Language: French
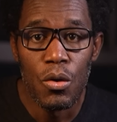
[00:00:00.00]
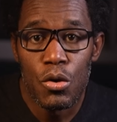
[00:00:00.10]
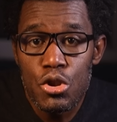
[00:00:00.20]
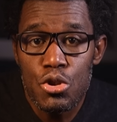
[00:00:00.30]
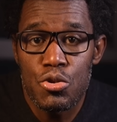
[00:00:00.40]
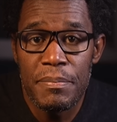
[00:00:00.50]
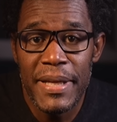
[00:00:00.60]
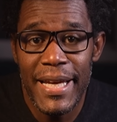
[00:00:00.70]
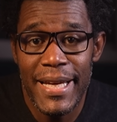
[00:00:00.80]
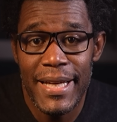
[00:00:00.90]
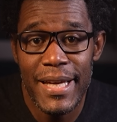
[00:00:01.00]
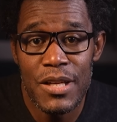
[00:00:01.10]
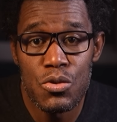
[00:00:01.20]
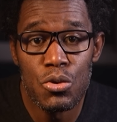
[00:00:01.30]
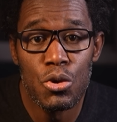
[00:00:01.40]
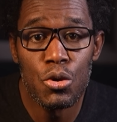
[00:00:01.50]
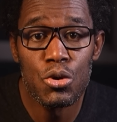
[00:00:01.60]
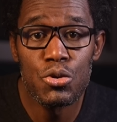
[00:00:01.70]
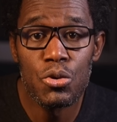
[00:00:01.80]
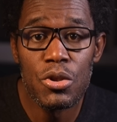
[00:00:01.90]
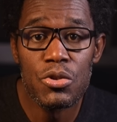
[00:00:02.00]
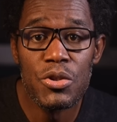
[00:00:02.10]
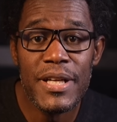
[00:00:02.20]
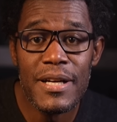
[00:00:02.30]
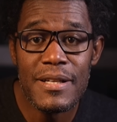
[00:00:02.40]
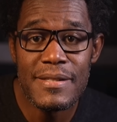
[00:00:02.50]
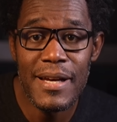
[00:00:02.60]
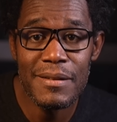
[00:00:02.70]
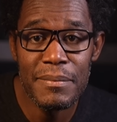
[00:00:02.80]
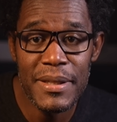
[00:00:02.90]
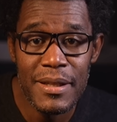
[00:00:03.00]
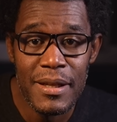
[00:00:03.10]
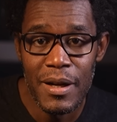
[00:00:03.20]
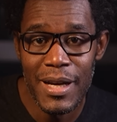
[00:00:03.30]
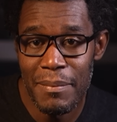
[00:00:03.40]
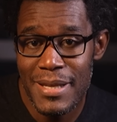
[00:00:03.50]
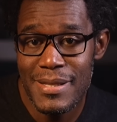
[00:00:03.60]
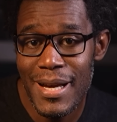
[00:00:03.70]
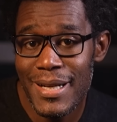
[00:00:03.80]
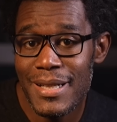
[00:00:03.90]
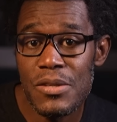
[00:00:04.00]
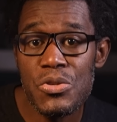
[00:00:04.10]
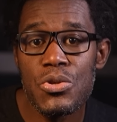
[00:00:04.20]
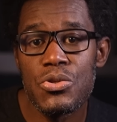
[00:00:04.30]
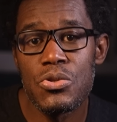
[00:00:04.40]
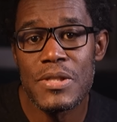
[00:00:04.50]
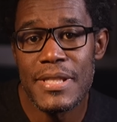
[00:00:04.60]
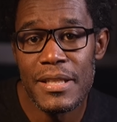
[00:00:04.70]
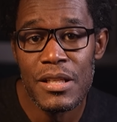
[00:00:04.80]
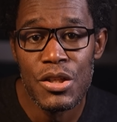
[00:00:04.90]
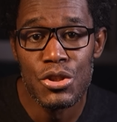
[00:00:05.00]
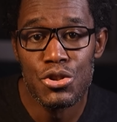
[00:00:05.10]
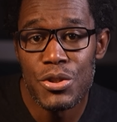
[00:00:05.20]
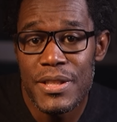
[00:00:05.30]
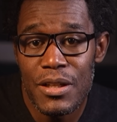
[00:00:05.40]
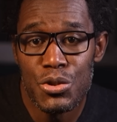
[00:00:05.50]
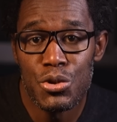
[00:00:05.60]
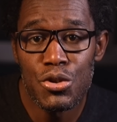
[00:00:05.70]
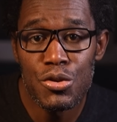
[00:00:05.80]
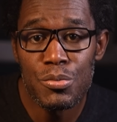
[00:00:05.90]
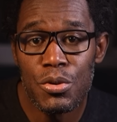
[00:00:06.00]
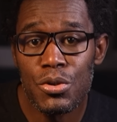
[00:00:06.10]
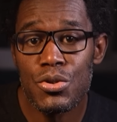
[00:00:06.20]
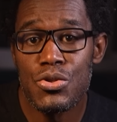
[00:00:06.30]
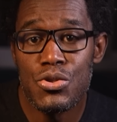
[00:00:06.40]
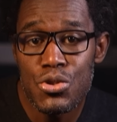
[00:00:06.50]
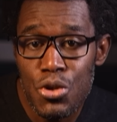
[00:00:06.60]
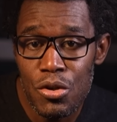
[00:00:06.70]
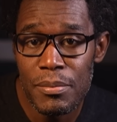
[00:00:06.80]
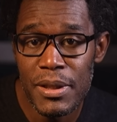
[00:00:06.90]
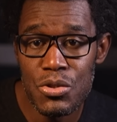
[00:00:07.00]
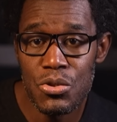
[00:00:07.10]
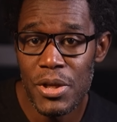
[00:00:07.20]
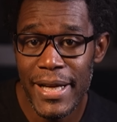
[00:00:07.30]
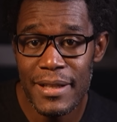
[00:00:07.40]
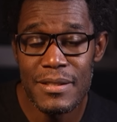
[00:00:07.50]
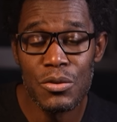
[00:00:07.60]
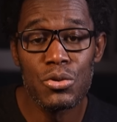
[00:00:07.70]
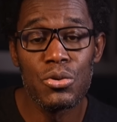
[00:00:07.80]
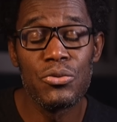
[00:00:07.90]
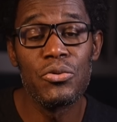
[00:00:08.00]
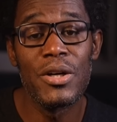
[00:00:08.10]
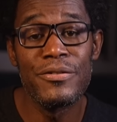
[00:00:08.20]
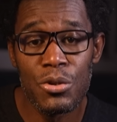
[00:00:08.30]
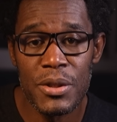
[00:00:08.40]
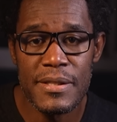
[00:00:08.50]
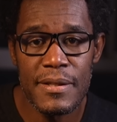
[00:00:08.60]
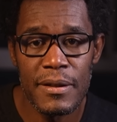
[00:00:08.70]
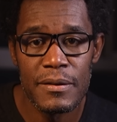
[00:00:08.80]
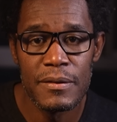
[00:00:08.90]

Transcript: Aujourd'hui, Bel Air est sous le contrôle de gangs armés. Les massacres se succèdent, jetant une ombre sombre sur le quartier autrefois florissant.